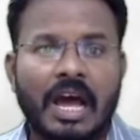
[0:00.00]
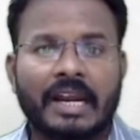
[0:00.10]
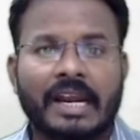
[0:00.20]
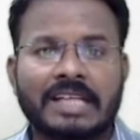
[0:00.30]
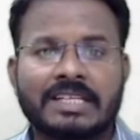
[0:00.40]

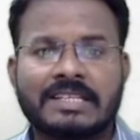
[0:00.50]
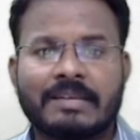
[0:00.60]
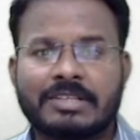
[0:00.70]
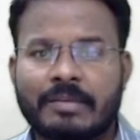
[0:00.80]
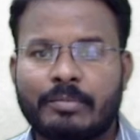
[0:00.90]

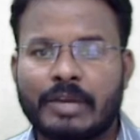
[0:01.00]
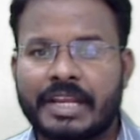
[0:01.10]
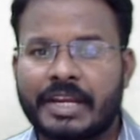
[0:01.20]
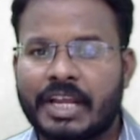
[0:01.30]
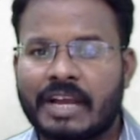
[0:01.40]
రాజ్యసభ సభ్యుల
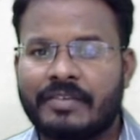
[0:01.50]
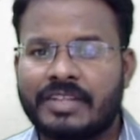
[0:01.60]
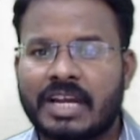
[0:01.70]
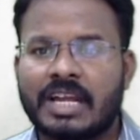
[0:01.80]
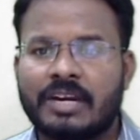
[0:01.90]
ఎన్నిక
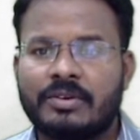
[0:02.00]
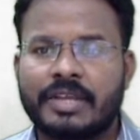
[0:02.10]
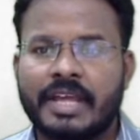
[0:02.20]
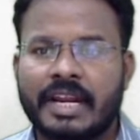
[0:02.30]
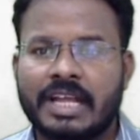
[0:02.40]
విధానాలను
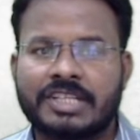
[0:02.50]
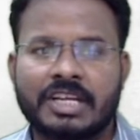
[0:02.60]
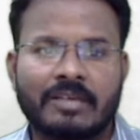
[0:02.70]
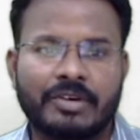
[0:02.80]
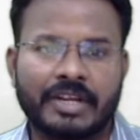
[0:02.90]
ఏ
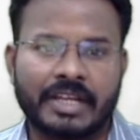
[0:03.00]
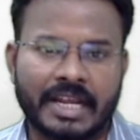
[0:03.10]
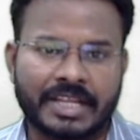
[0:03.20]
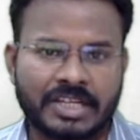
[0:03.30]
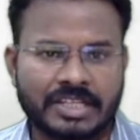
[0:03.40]
రాజ్యాంగం నుండి
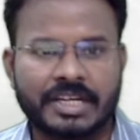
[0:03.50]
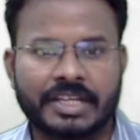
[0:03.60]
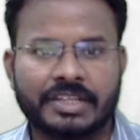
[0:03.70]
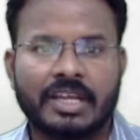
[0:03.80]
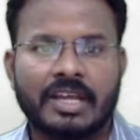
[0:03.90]
గ్రహించడం
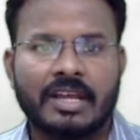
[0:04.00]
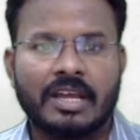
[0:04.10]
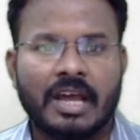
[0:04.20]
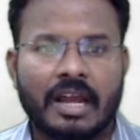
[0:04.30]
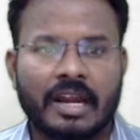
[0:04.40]
జరిగింది
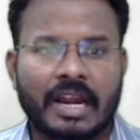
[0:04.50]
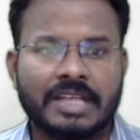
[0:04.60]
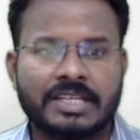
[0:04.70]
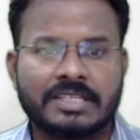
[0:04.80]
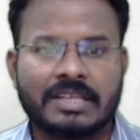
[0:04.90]

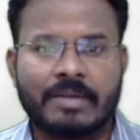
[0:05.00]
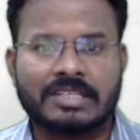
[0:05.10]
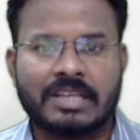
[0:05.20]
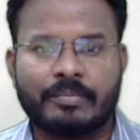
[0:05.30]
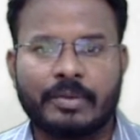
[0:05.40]
రాజ్యసభ
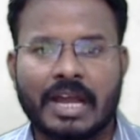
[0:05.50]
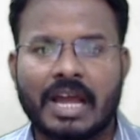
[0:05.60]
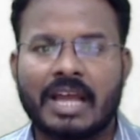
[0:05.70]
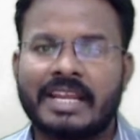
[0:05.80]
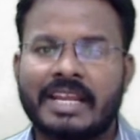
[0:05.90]
సభ్యుల
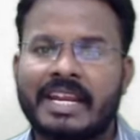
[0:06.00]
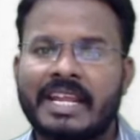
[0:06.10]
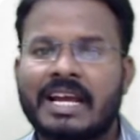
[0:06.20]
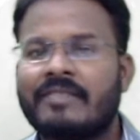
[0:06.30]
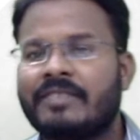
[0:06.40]

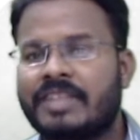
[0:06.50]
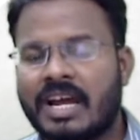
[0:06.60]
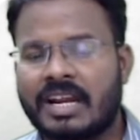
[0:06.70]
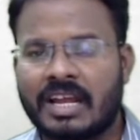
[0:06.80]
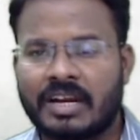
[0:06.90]
ఎన్నిక
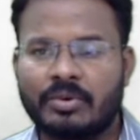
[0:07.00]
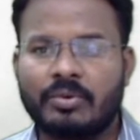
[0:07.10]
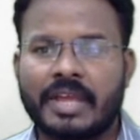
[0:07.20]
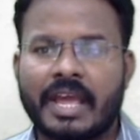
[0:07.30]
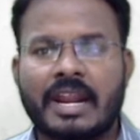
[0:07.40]
విధానాలను
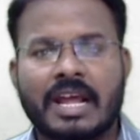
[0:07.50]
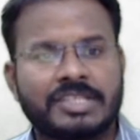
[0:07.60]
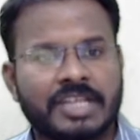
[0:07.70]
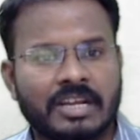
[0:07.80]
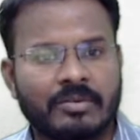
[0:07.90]
ఏ
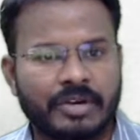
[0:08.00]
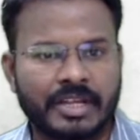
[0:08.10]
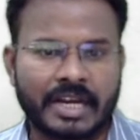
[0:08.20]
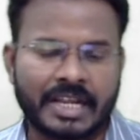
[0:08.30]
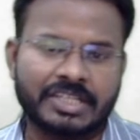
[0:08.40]
రాజ్యాంగం నుండి
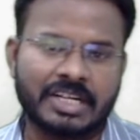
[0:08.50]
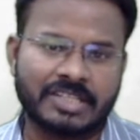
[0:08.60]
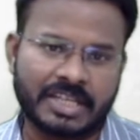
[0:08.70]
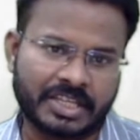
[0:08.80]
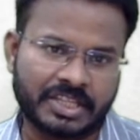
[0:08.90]
గ్రహించడం
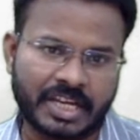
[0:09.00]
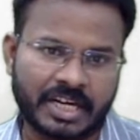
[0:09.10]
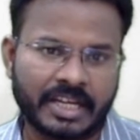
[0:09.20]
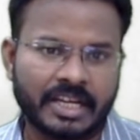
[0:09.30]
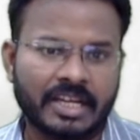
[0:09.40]
జరిగింది అంటే